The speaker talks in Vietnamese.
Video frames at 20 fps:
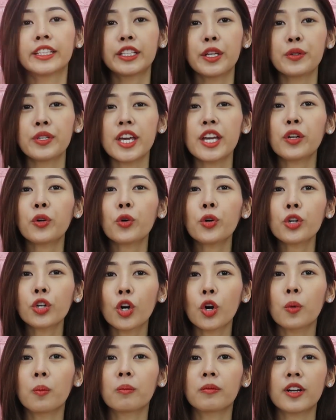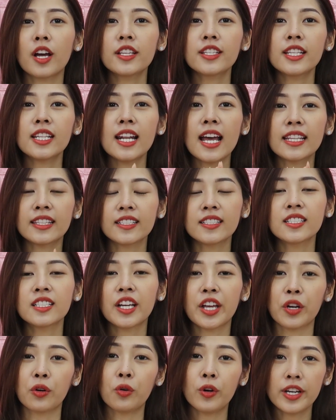Tiêu chí cuối cùng đó chính là
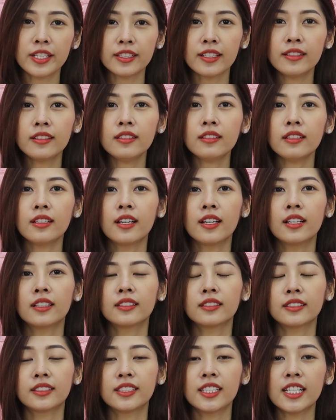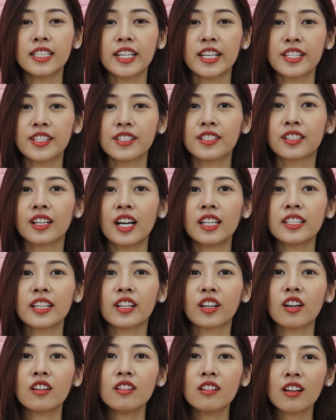thương hiệu uy tín. Trên thị trường
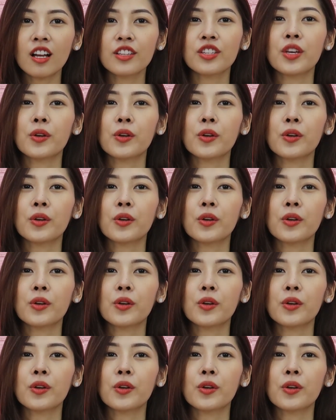thì có rất là